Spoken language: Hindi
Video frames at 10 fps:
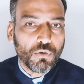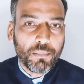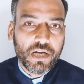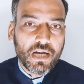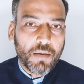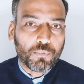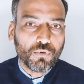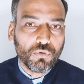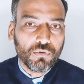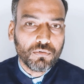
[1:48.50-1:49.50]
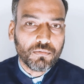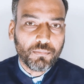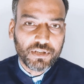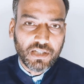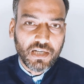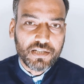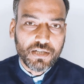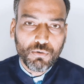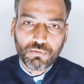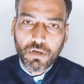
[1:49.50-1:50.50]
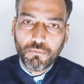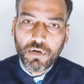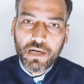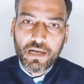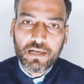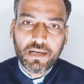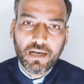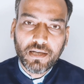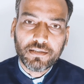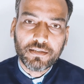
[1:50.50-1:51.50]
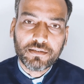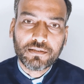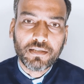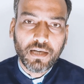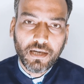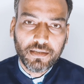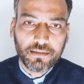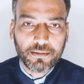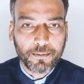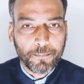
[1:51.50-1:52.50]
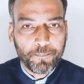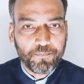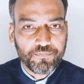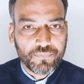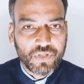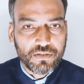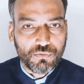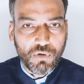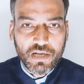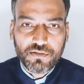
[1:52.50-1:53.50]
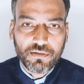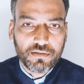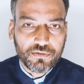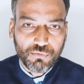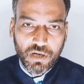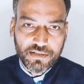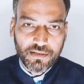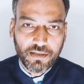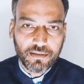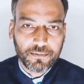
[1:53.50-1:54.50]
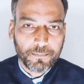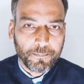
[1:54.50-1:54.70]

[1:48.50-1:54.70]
जो मैं आपको बताना चाहूँगा वह है हेल्थ इज हेल्थ स्वास्थ्य स्वास्थ्य है